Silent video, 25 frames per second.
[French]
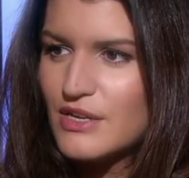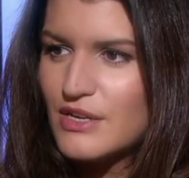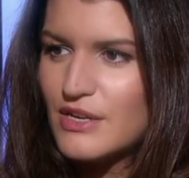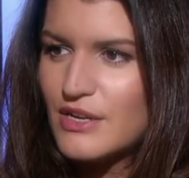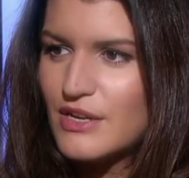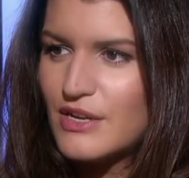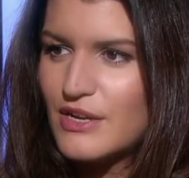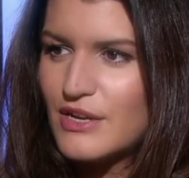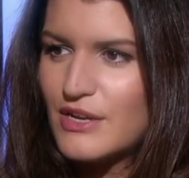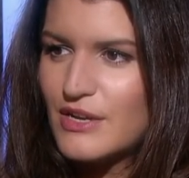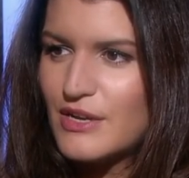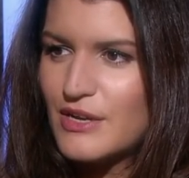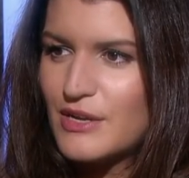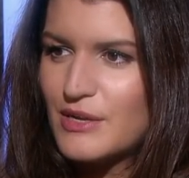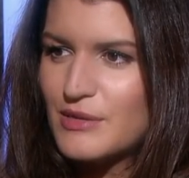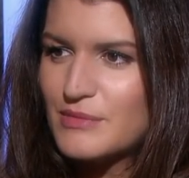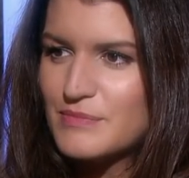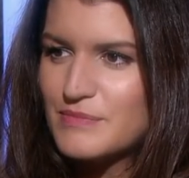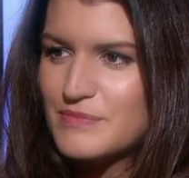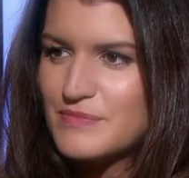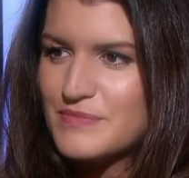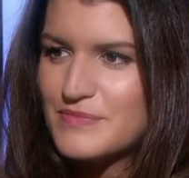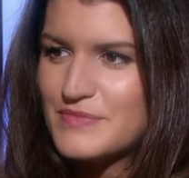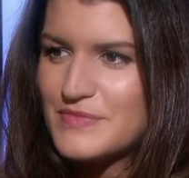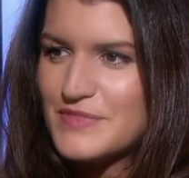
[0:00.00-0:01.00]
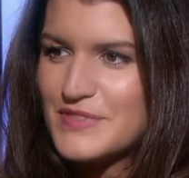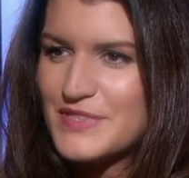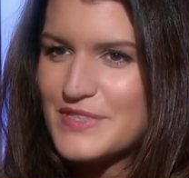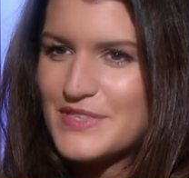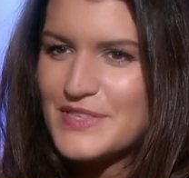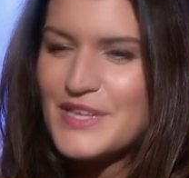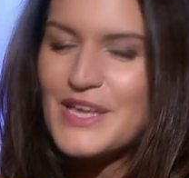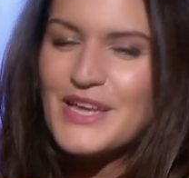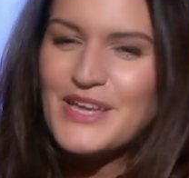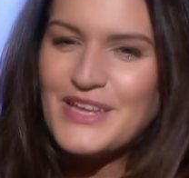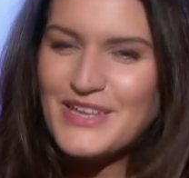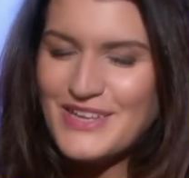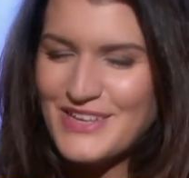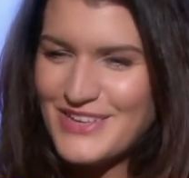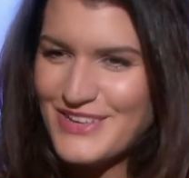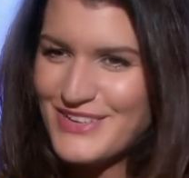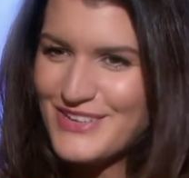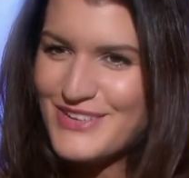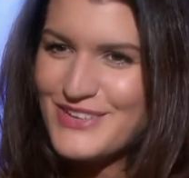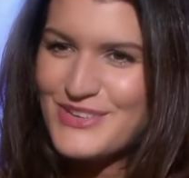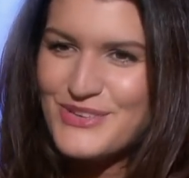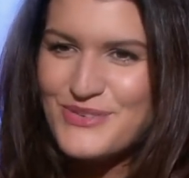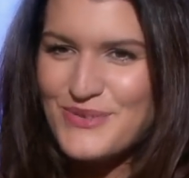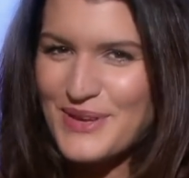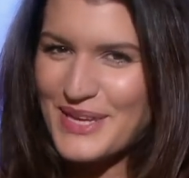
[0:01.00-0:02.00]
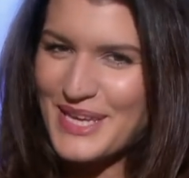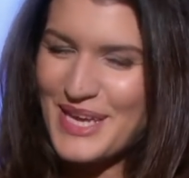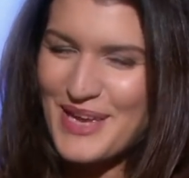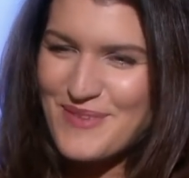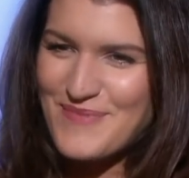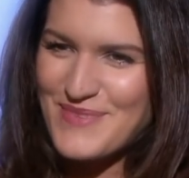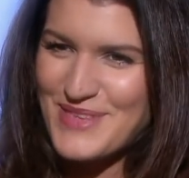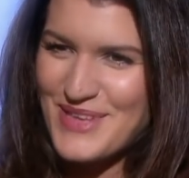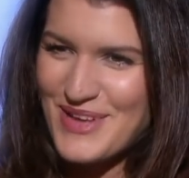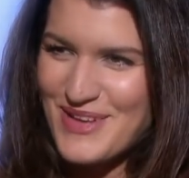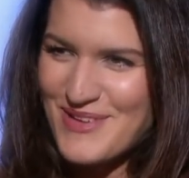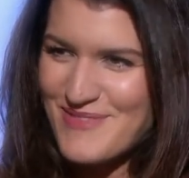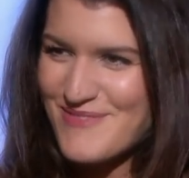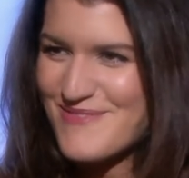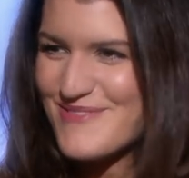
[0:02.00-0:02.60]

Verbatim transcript: euh, tu écris bien